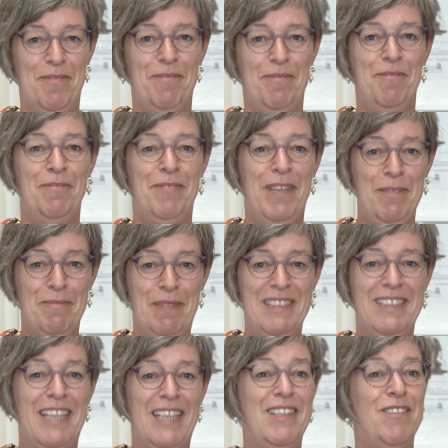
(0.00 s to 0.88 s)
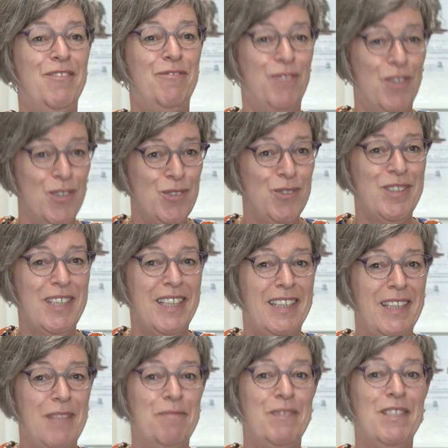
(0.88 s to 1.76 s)
Wenn man seine
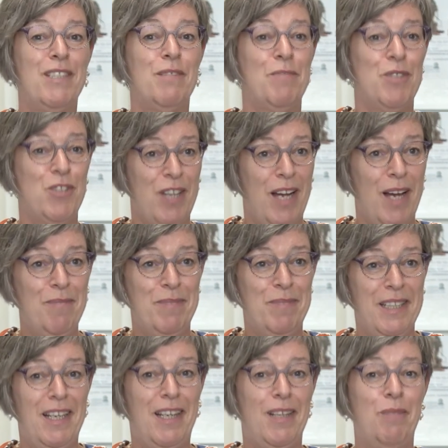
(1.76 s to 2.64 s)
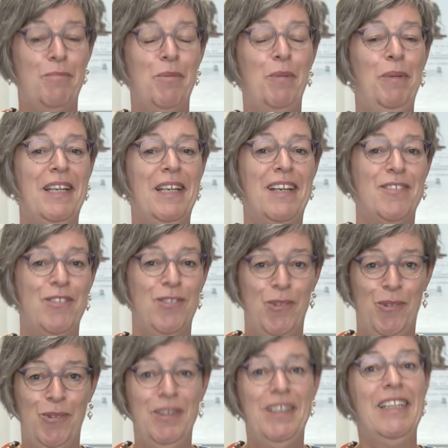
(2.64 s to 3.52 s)
Forschungsergebnisse beschreibt in einer
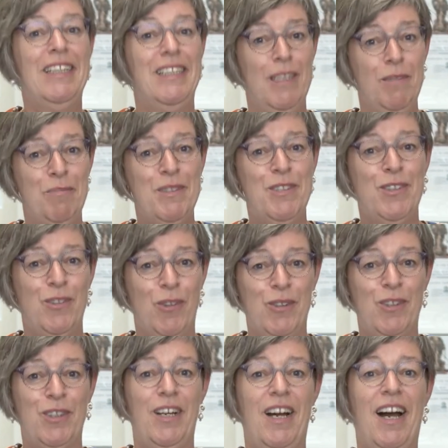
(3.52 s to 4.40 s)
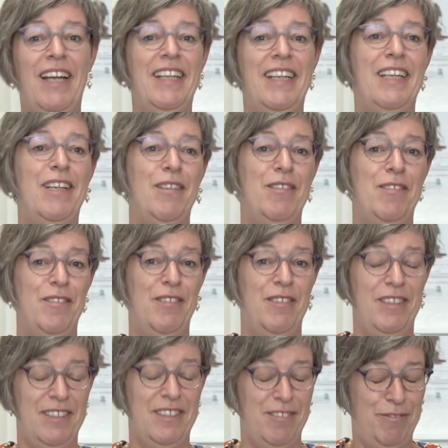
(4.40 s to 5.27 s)
Publikation, gibt es doch einige
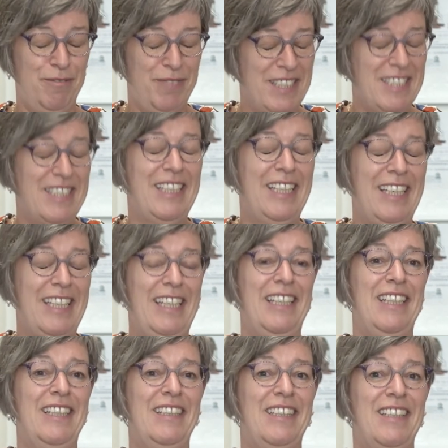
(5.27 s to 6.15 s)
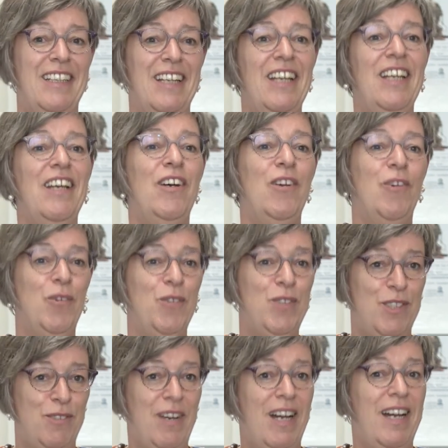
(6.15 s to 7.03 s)
feste Regeln. Und
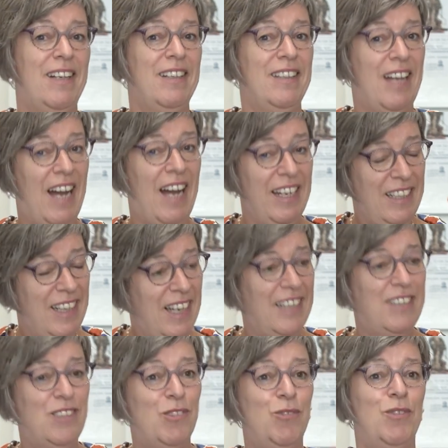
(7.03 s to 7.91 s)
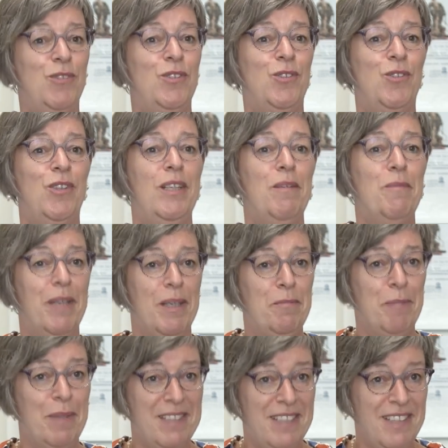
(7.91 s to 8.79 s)
zwar Einleitung soll immer
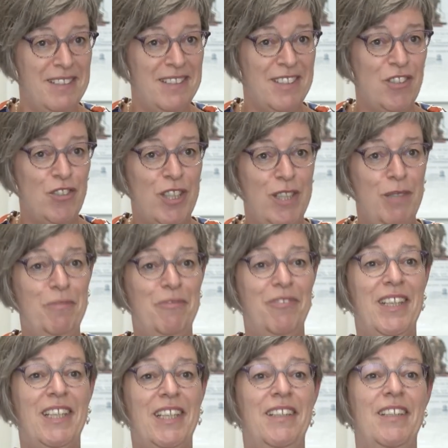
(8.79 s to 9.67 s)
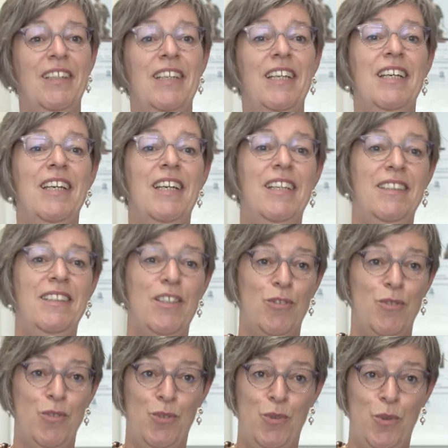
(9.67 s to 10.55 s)
in Präsenz geschrieben werden,
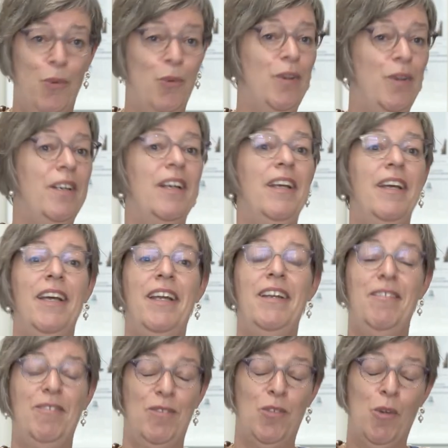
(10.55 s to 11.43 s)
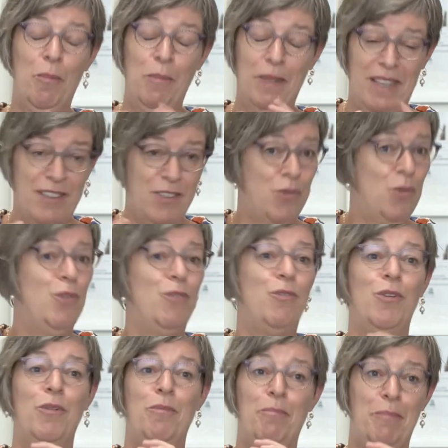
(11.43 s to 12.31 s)
Diskussion in Kombination
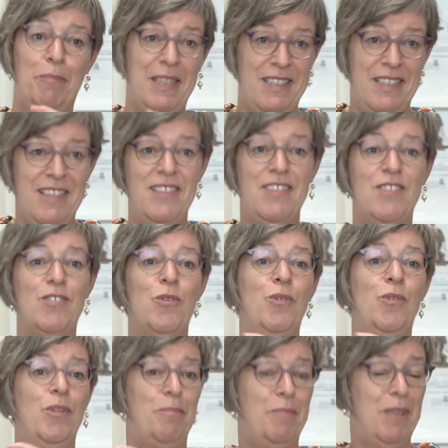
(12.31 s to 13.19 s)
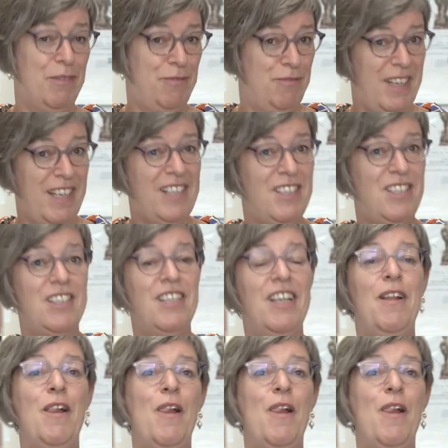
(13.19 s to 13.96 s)
von Präsenz und Perfekt,